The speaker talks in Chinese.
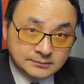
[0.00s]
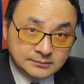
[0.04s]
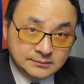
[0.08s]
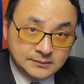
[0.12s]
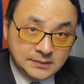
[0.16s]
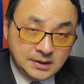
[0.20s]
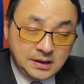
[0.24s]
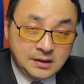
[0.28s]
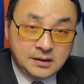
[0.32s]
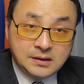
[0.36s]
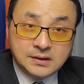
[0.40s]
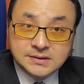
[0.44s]

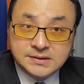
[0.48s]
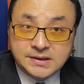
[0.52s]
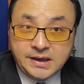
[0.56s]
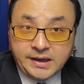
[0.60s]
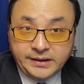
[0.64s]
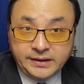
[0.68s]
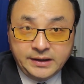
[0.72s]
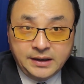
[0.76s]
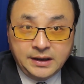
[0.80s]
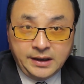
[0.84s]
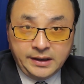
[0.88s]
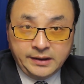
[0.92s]
好，好猜
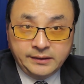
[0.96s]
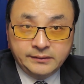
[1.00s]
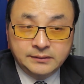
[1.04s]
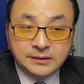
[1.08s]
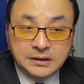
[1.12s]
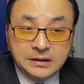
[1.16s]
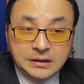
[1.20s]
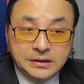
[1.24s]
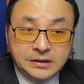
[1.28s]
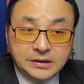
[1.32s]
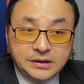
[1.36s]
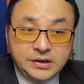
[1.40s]
猜看。
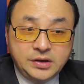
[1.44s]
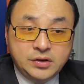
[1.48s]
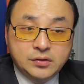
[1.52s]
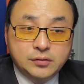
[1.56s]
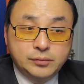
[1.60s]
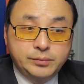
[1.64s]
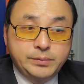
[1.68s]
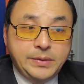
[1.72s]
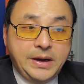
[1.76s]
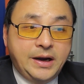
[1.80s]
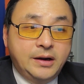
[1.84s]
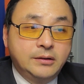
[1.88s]
六
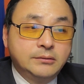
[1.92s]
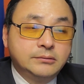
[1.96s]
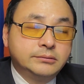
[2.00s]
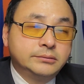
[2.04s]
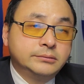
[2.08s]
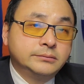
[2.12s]
百五，